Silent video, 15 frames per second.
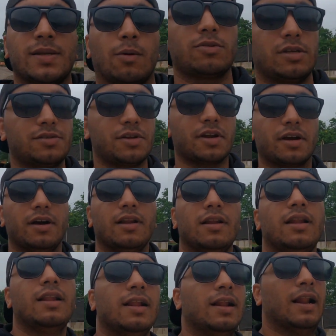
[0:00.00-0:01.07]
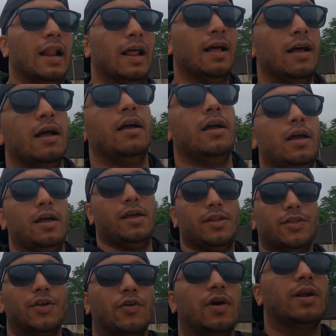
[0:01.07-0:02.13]
एंड सबको सत श्रीकाल
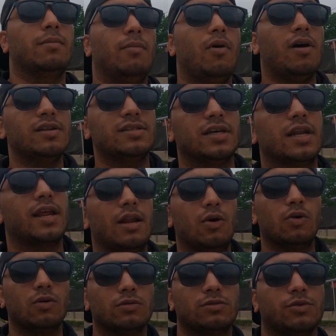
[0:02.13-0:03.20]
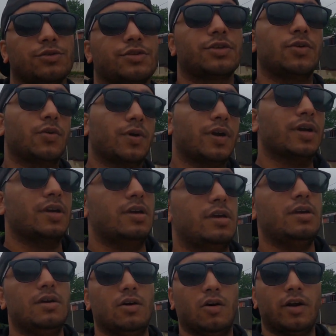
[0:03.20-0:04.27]
देखो यार बहुत सारे लोग सोचते हो गए
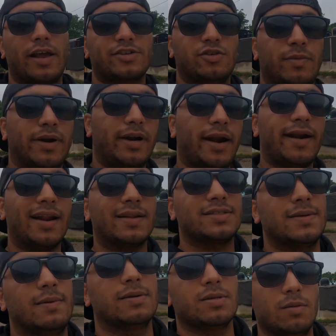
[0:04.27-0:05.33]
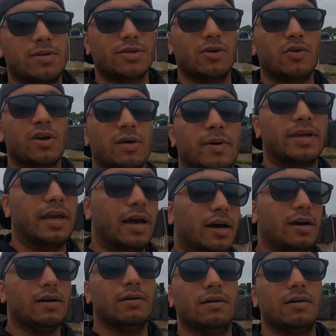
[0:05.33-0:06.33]
कि और एक्चुअली मैं टाइटल से भी आप समझ के हो गए कि मैं क्या